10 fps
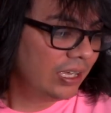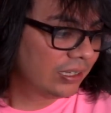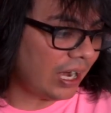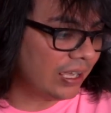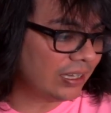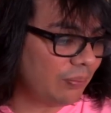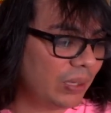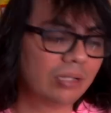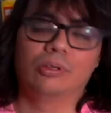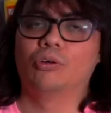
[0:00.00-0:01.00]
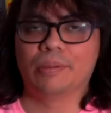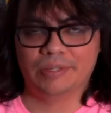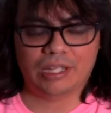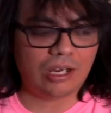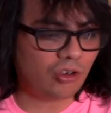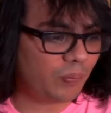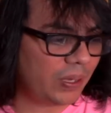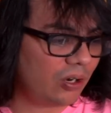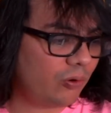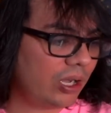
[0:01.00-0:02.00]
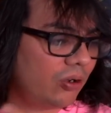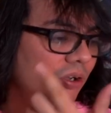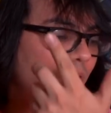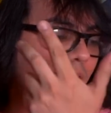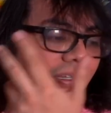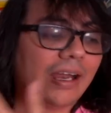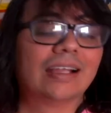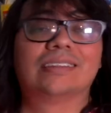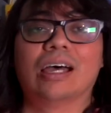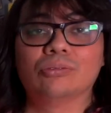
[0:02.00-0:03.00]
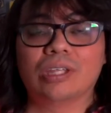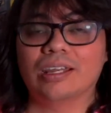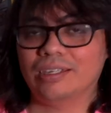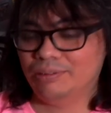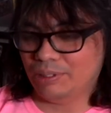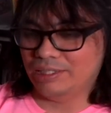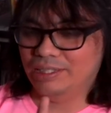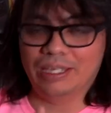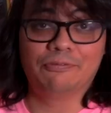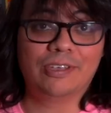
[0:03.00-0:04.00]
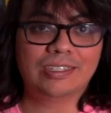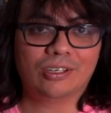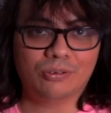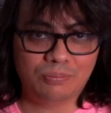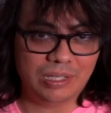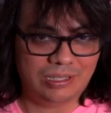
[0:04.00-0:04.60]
Trae también, obviamente, la copia del juego. Trae el soundtrack, así en físico,